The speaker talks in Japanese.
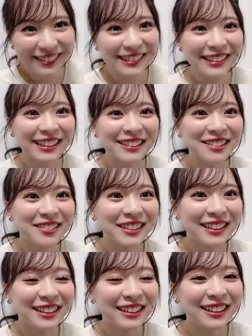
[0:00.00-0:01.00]
として始
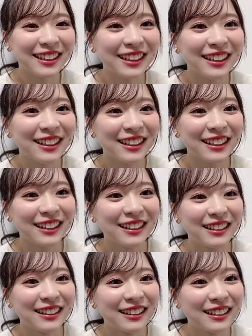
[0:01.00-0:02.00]
まって
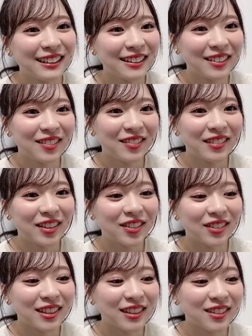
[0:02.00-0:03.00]
まあ
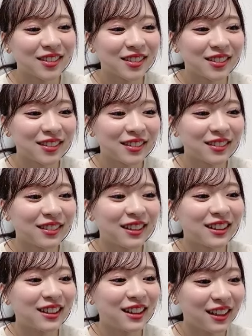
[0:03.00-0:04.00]
オーディションを
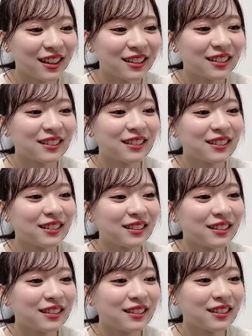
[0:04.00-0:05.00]
経て
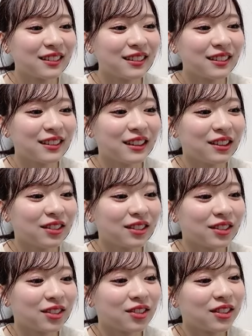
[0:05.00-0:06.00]
いろい
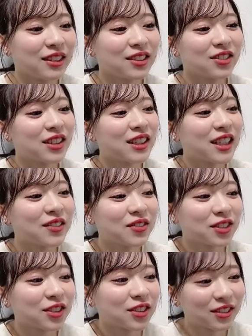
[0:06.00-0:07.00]
ろオーディション期間
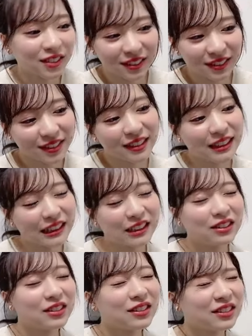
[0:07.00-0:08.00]
もい
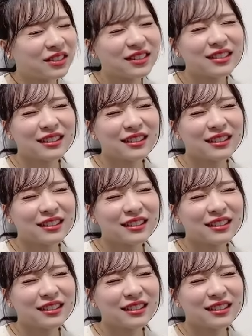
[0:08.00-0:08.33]
ろいろ